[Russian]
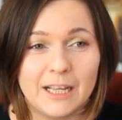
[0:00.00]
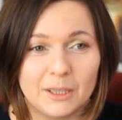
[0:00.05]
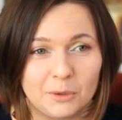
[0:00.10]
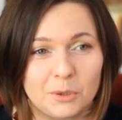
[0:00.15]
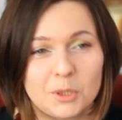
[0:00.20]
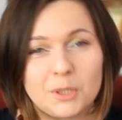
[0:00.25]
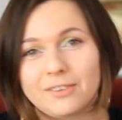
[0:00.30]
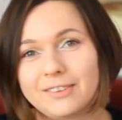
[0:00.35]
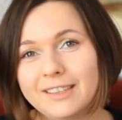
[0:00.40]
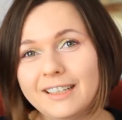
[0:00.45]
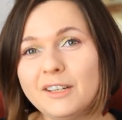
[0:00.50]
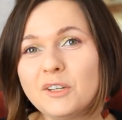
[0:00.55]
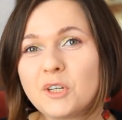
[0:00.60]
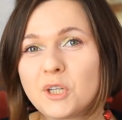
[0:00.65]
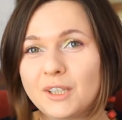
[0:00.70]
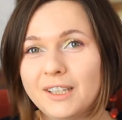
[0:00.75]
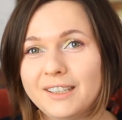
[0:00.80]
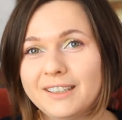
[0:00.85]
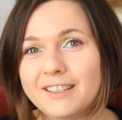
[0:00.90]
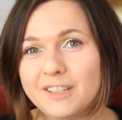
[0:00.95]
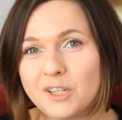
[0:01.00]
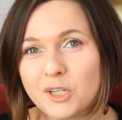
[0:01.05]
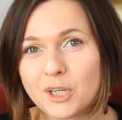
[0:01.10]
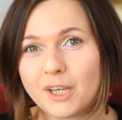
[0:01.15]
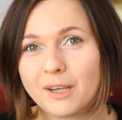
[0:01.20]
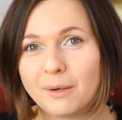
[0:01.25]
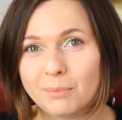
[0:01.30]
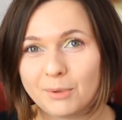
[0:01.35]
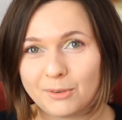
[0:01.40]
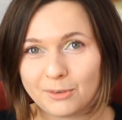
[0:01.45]
тоже стали читать
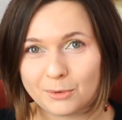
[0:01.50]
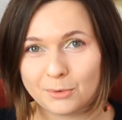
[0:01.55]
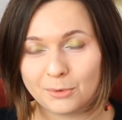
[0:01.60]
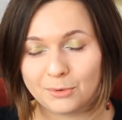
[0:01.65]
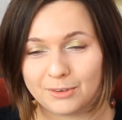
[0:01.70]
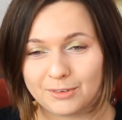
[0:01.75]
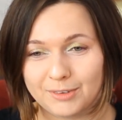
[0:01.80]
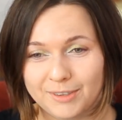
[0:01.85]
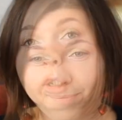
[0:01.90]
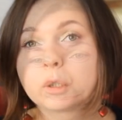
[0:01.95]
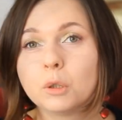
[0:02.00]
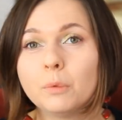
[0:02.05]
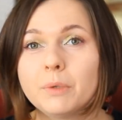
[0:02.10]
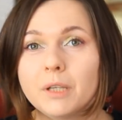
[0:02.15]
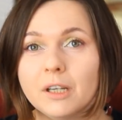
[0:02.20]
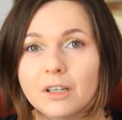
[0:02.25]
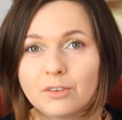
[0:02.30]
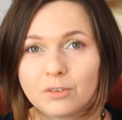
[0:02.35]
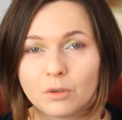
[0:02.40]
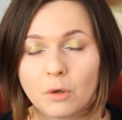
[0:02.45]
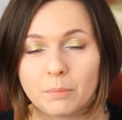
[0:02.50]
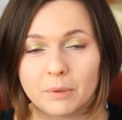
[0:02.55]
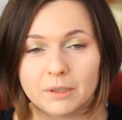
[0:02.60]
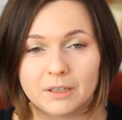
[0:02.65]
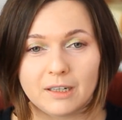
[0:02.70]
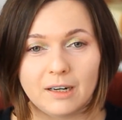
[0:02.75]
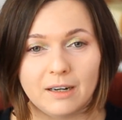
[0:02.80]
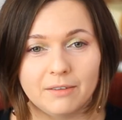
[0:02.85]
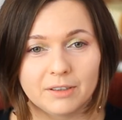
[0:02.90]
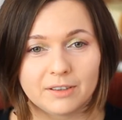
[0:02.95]
книжки об искусстве. Что мне особо
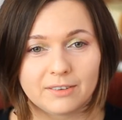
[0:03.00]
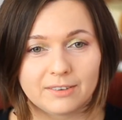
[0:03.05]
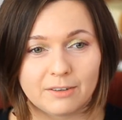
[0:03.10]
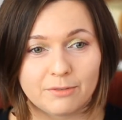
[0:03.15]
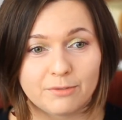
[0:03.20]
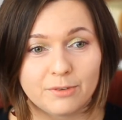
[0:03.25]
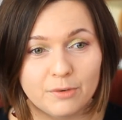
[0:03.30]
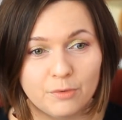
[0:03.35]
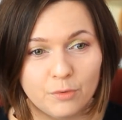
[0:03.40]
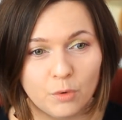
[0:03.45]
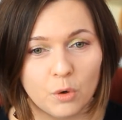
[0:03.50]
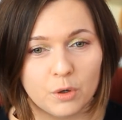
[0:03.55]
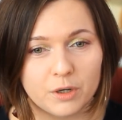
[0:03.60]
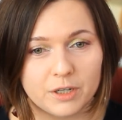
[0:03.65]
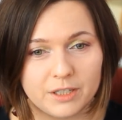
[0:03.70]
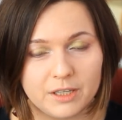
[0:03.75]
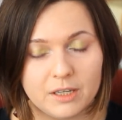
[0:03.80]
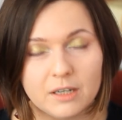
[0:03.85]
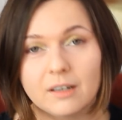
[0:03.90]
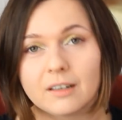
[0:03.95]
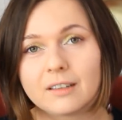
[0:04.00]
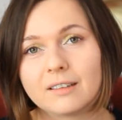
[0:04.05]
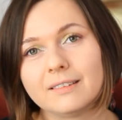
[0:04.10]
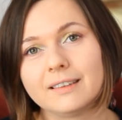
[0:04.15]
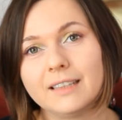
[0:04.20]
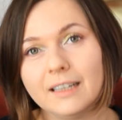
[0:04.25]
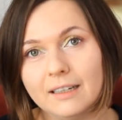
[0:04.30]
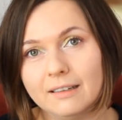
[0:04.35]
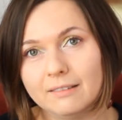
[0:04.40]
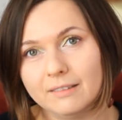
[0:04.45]
нравится в его книгах,
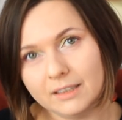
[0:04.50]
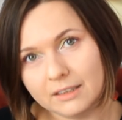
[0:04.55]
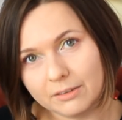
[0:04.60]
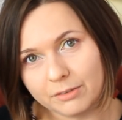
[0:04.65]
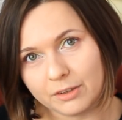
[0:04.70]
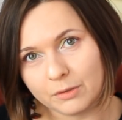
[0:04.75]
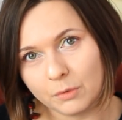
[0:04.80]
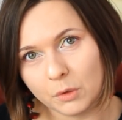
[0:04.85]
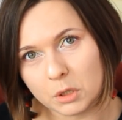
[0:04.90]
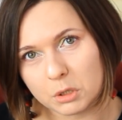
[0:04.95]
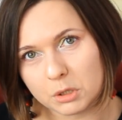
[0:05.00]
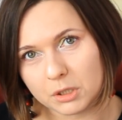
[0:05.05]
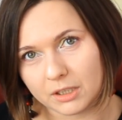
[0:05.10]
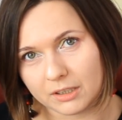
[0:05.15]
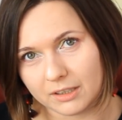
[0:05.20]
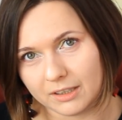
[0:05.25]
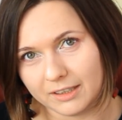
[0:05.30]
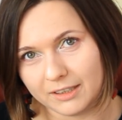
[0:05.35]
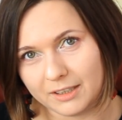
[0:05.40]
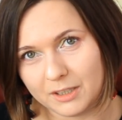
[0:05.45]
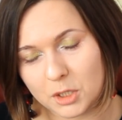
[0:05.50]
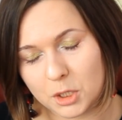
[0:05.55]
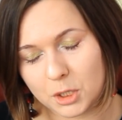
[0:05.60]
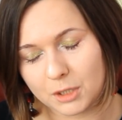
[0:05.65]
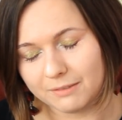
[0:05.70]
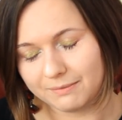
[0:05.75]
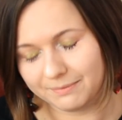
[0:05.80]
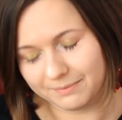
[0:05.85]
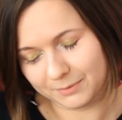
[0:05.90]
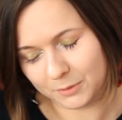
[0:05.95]
да, это всего лишь вторая
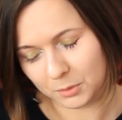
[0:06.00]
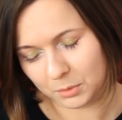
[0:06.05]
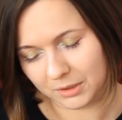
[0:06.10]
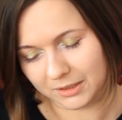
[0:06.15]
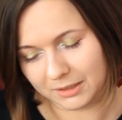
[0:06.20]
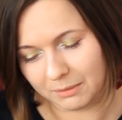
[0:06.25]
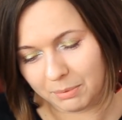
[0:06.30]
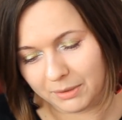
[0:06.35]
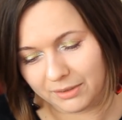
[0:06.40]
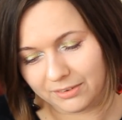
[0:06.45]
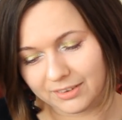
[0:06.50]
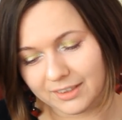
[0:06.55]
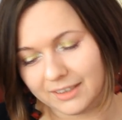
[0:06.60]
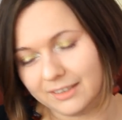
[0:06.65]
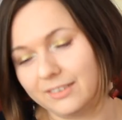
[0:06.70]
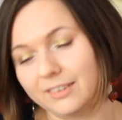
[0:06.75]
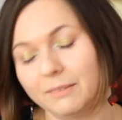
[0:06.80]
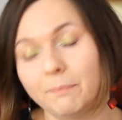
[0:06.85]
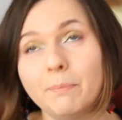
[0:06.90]
книжка, тут надо признаться.